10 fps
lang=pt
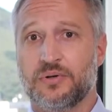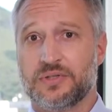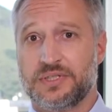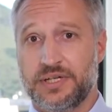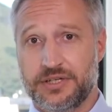
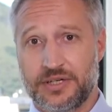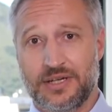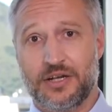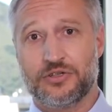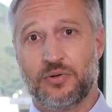ou
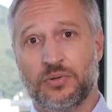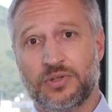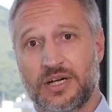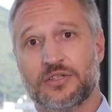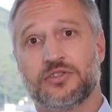seja, as
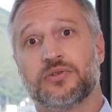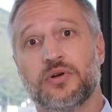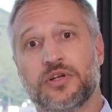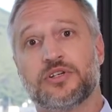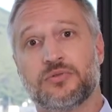
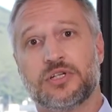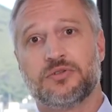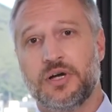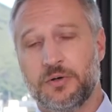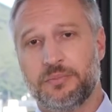contrações do
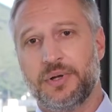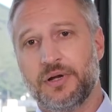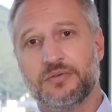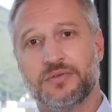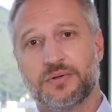assoalho
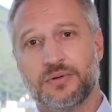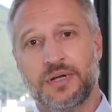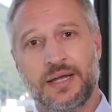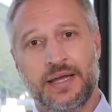pélvico,